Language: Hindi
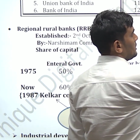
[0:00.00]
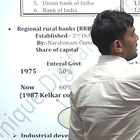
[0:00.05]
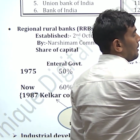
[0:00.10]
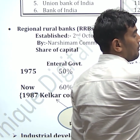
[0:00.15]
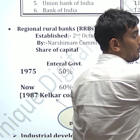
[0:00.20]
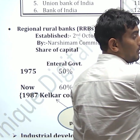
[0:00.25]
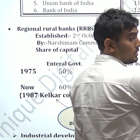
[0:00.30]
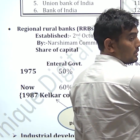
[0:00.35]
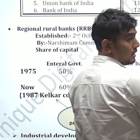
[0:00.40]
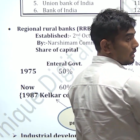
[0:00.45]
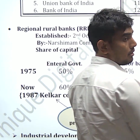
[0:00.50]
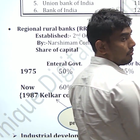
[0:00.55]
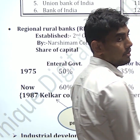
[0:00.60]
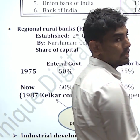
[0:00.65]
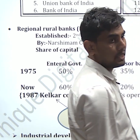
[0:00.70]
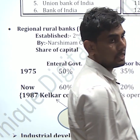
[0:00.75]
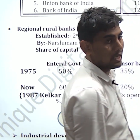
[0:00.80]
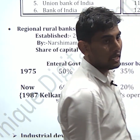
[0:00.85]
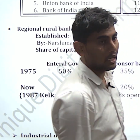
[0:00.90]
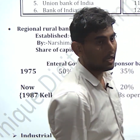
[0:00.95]
आपका सर्व
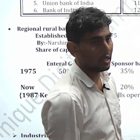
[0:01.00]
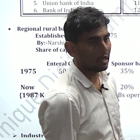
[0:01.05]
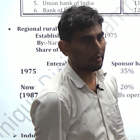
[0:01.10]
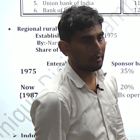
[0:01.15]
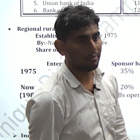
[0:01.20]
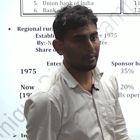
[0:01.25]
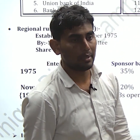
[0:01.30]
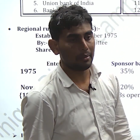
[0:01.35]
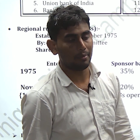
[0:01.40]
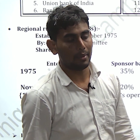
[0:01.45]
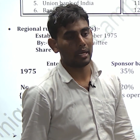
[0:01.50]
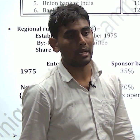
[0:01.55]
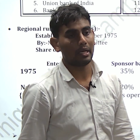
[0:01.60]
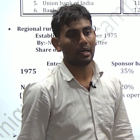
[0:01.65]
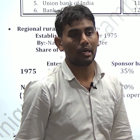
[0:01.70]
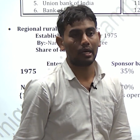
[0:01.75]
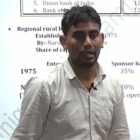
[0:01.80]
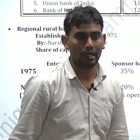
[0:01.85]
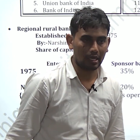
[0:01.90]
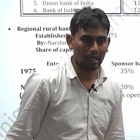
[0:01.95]
हरियाणा ग्रामीण बैंक का
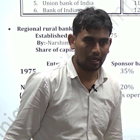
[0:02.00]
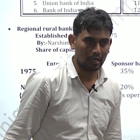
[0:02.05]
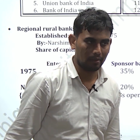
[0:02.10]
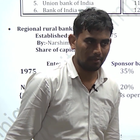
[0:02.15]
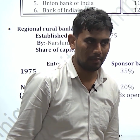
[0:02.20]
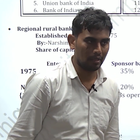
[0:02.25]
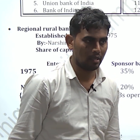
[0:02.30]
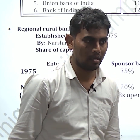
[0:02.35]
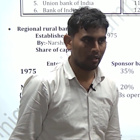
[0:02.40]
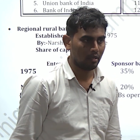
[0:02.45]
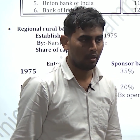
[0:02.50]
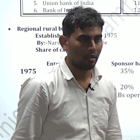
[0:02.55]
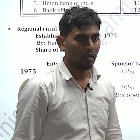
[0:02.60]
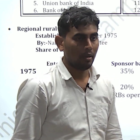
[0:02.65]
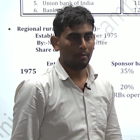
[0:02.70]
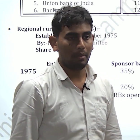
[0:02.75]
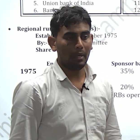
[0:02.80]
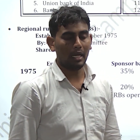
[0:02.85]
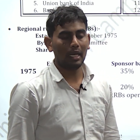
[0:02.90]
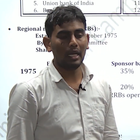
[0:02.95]
हरियाणा में
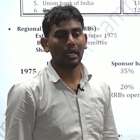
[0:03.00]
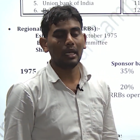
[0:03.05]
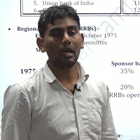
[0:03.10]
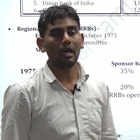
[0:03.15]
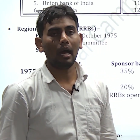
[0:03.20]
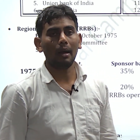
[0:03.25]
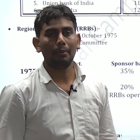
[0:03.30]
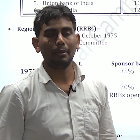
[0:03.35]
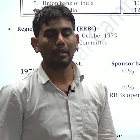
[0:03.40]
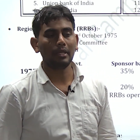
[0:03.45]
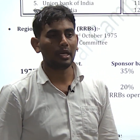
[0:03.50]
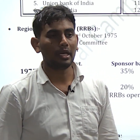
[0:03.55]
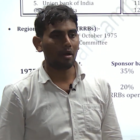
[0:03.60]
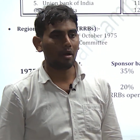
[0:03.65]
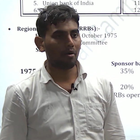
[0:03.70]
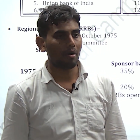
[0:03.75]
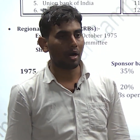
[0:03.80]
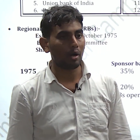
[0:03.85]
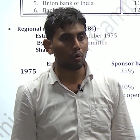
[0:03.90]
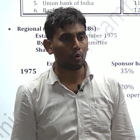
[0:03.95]
पहले ना आपने देखा
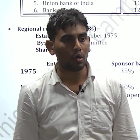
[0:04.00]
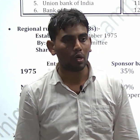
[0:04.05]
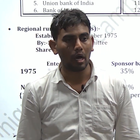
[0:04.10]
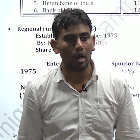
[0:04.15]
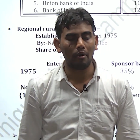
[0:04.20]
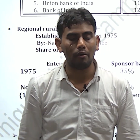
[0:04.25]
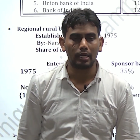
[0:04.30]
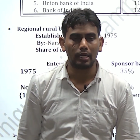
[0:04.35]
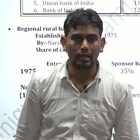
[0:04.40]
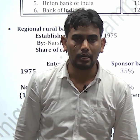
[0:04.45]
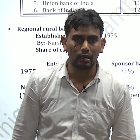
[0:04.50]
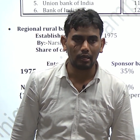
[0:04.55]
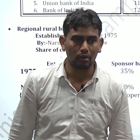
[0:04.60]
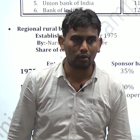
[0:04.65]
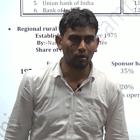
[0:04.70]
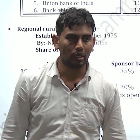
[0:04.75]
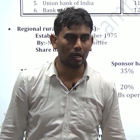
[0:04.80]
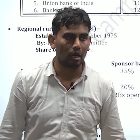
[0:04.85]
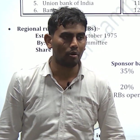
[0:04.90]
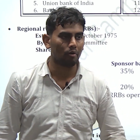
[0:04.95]
होगा गुड़गांव
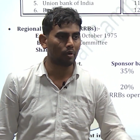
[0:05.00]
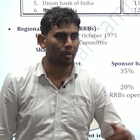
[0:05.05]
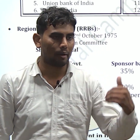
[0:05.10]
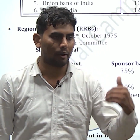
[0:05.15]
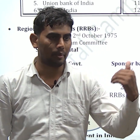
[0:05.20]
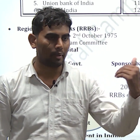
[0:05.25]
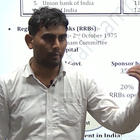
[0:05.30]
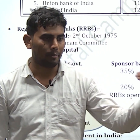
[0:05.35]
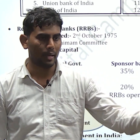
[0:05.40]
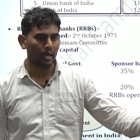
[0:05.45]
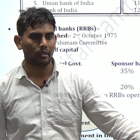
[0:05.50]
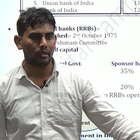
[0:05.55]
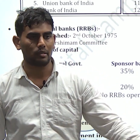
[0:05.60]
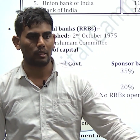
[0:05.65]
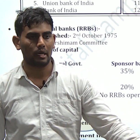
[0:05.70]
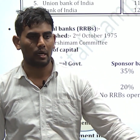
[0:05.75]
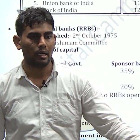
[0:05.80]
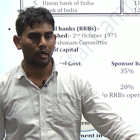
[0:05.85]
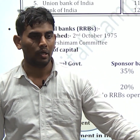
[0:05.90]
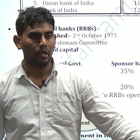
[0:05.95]
गुड़गांव ग्रामीण बैंक
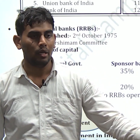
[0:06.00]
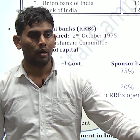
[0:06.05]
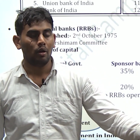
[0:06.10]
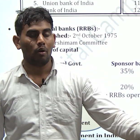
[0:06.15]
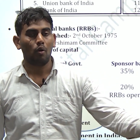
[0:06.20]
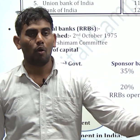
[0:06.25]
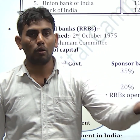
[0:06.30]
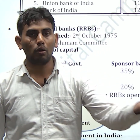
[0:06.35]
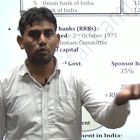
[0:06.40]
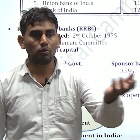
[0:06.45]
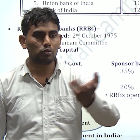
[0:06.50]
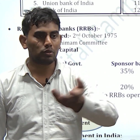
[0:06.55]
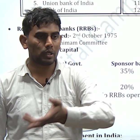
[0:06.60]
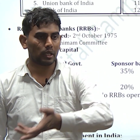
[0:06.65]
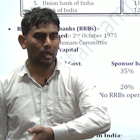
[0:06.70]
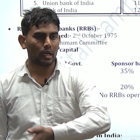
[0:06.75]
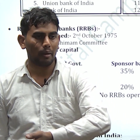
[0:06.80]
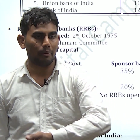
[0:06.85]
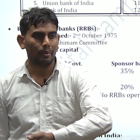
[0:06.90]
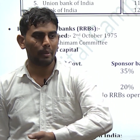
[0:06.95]
था और दूसरे
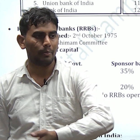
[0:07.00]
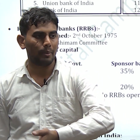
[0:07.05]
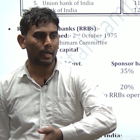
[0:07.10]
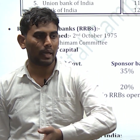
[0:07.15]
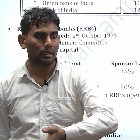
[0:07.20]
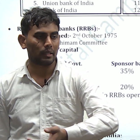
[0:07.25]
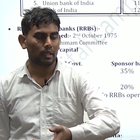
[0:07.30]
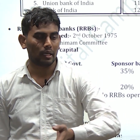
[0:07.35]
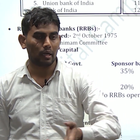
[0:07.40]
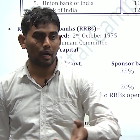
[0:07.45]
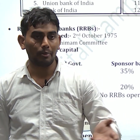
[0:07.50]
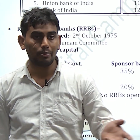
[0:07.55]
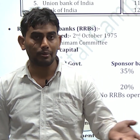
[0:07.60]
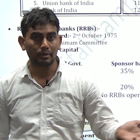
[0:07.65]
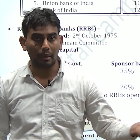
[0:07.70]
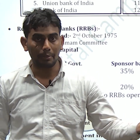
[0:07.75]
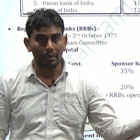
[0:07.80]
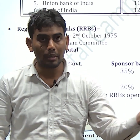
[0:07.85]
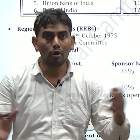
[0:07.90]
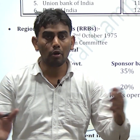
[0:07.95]
ग्रामीण बैंक थे अब
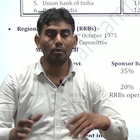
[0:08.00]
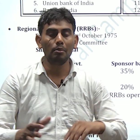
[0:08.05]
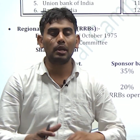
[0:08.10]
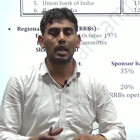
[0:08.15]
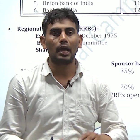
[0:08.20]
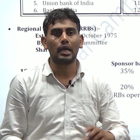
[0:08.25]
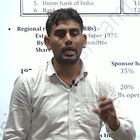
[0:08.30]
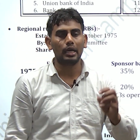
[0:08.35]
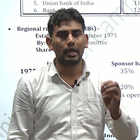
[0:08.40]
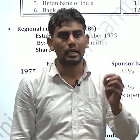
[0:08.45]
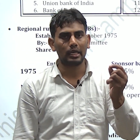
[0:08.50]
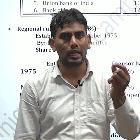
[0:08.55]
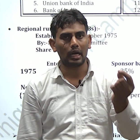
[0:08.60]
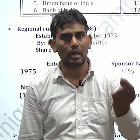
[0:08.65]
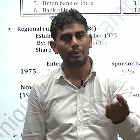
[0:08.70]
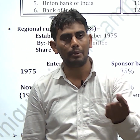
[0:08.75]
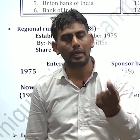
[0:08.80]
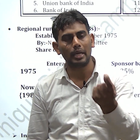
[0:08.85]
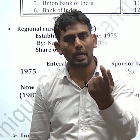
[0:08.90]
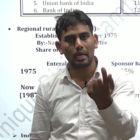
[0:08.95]
सभी को मिला के हरियाणा
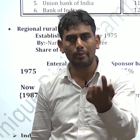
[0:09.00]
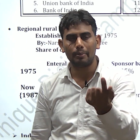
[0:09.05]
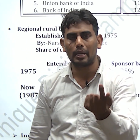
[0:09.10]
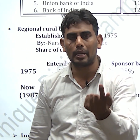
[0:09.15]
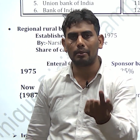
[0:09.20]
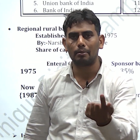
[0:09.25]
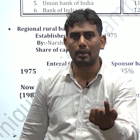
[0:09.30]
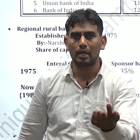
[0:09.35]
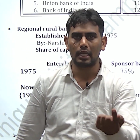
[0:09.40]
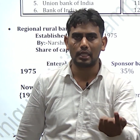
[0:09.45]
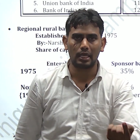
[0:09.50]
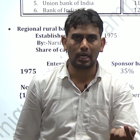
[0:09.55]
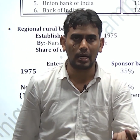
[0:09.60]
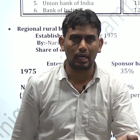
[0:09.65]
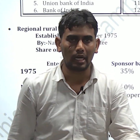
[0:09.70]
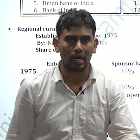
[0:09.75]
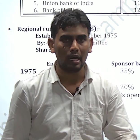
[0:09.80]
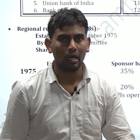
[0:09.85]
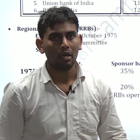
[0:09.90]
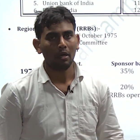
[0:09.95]
में एक बैंक बना दिया
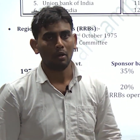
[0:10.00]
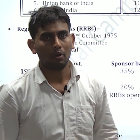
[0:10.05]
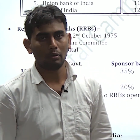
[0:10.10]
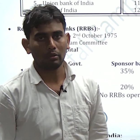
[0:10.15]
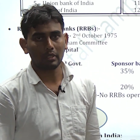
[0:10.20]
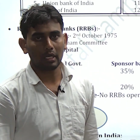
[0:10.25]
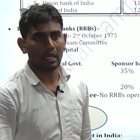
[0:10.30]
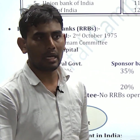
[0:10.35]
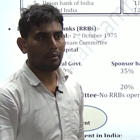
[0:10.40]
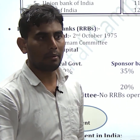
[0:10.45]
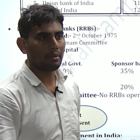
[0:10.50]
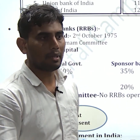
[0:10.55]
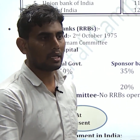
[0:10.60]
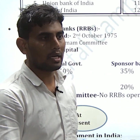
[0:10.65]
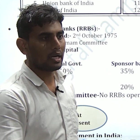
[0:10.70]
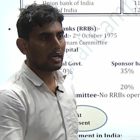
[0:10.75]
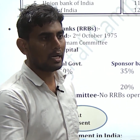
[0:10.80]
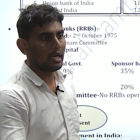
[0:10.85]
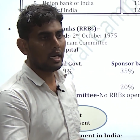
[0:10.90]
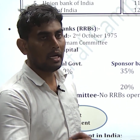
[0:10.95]
गया उसका नाम रखा
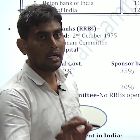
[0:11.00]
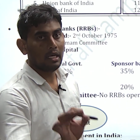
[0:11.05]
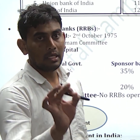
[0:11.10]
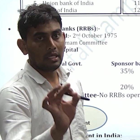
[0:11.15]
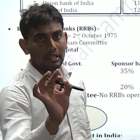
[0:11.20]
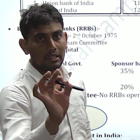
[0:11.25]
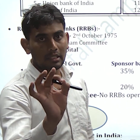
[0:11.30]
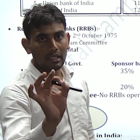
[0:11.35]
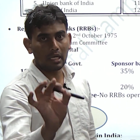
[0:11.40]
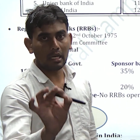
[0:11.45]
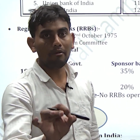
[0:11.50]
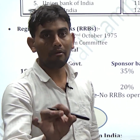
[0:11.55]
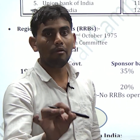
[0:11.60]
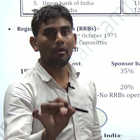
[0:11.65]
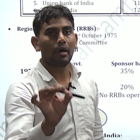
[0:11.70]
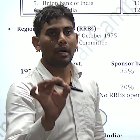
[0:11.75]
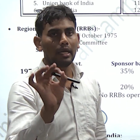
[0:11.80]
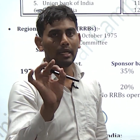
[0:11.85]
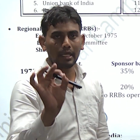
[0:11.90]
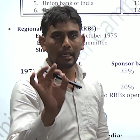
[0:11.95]
गया सर्व
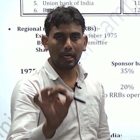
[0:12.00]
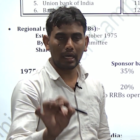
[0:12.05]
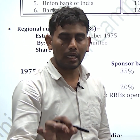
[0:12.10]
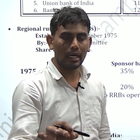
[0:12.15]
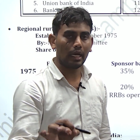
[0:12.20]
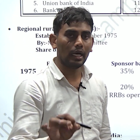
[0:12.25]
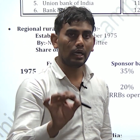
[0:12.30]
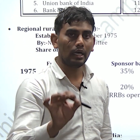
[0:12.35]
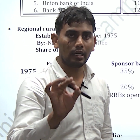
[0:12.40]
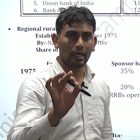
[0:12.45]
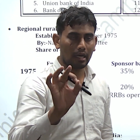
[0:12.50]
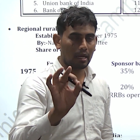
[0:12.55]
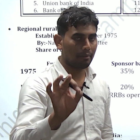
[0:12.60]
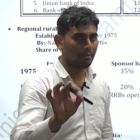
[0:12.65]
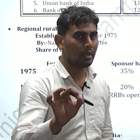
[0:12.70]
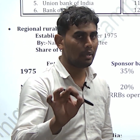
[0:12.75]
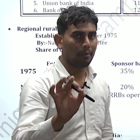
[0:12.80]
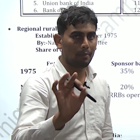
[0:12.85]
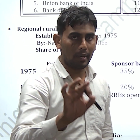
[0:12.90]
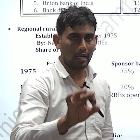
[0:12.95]
हरियाणा
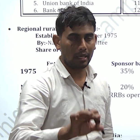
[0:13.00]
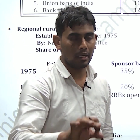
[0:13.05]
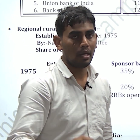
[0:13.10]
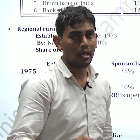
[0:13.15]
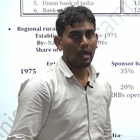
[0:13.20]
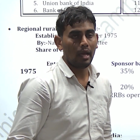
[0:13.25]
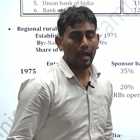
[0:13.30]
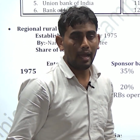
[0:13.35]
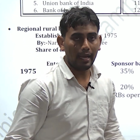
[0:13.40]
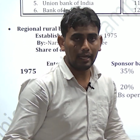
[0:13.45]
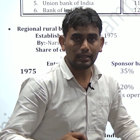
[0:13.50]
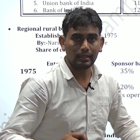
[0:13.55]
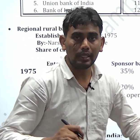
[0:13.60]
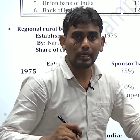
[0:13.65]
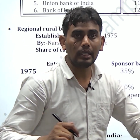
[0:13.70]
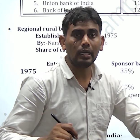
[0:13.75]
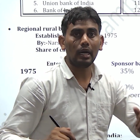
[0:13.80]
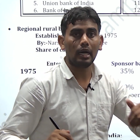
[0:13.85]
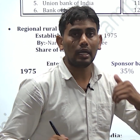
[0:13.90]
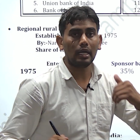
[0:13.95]
ग्रामीण बैंक ऐसे ही
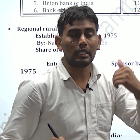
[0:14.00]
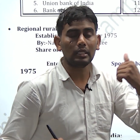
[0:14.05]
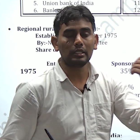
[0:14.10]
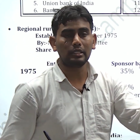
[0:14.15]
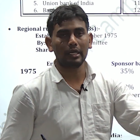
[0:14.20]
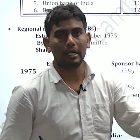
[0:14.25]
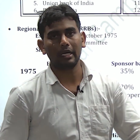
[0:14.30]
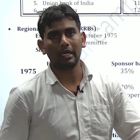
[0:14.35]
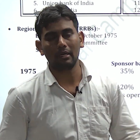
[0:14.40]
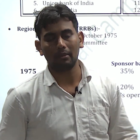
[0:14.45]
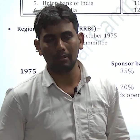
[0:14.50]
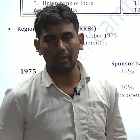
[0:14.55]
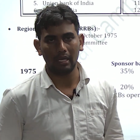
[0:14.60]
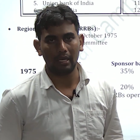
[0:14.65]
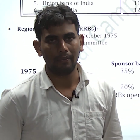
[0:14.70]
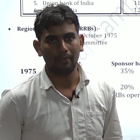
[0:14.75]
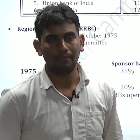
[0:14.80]
हर स्टेट में